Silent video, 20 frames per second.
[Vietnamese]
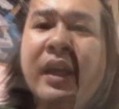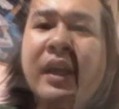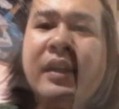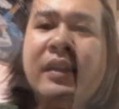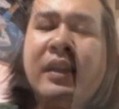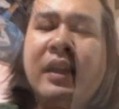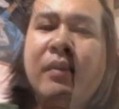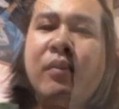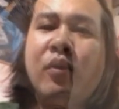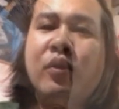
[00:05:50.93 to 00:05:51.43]

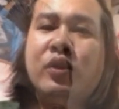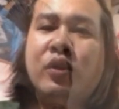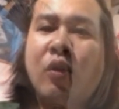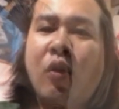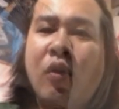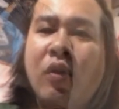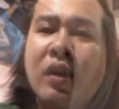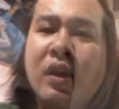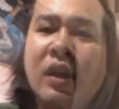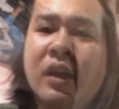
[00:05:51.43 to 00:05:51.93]
Bác
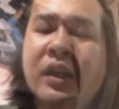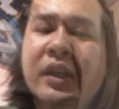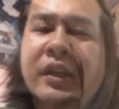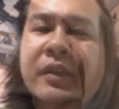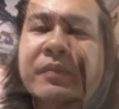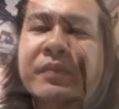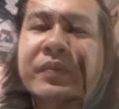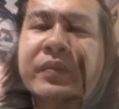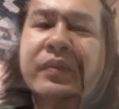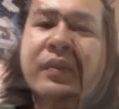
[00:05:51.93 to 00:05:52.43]
ơi,
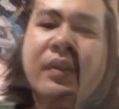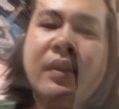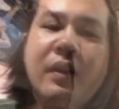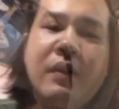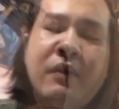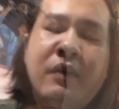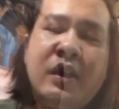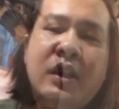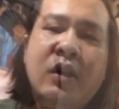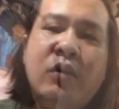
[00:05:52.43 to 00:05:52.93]
yêu
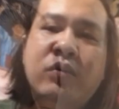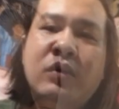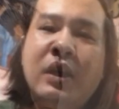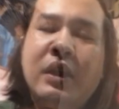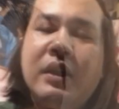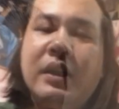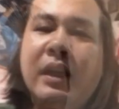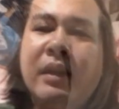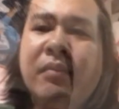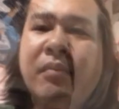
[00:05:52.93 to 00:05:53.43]
nước
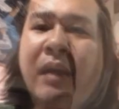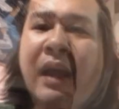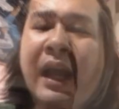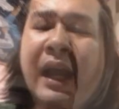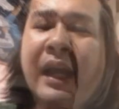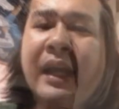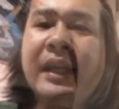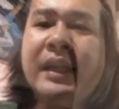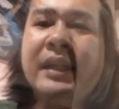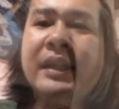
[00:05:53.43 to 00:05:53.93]
khổ vậy
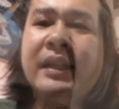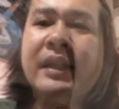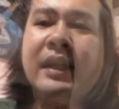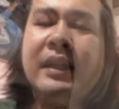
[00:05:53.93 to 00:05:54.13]
sao?